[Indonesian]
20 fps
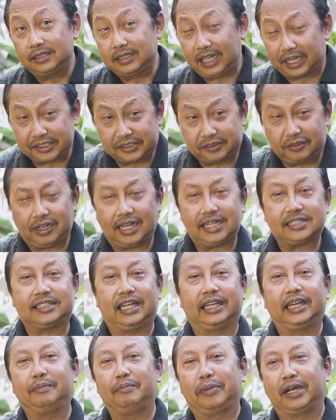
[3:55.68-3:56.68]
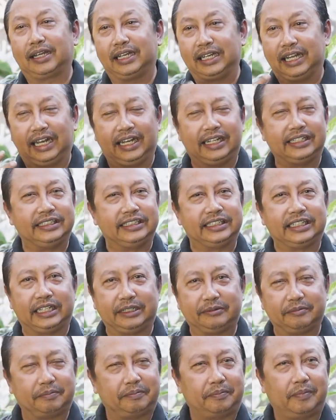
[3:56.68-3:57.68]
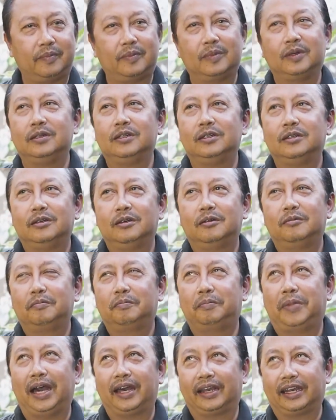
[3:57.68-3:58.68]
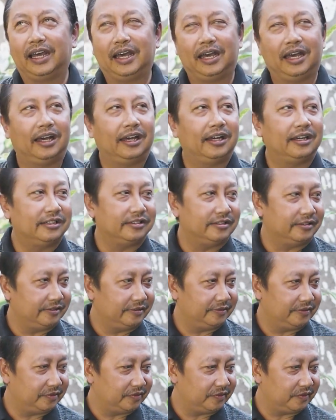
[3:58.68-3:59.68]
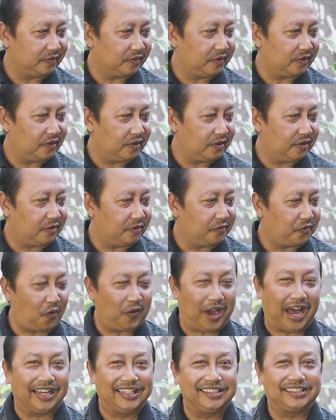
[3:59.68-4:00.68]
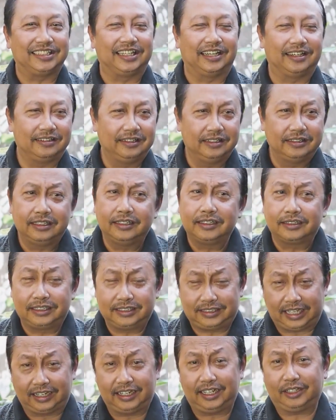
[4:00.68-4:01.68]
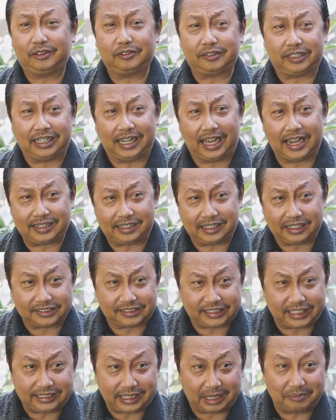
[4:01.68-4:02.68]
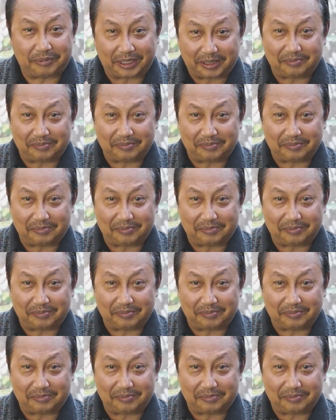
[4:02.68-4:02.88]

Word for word: Dari situlah saya berkenalan dengan para vokalis ya. Di sana itu tidak ada sinden